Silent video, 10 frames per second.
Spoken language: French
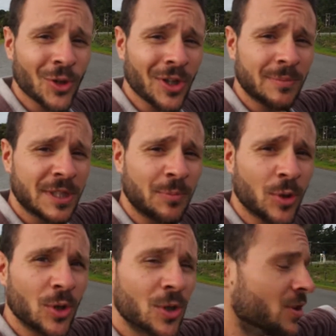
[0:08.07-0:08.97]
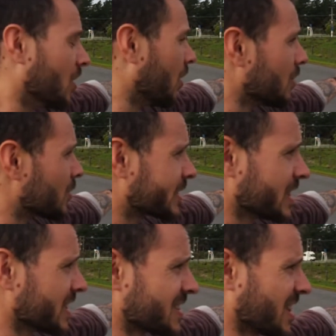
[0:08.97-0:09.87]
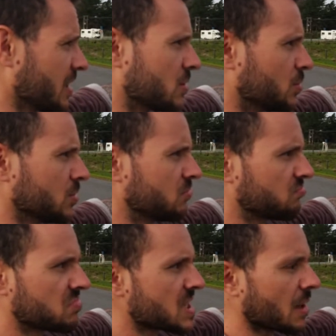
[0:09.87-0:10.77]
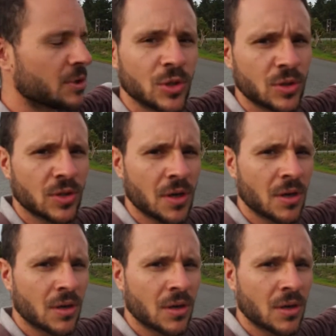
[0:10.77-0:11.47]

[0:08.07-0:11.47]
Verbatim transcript: un petit peu. Normalement, quelqu'un s'arrête au bout de 5 minutes.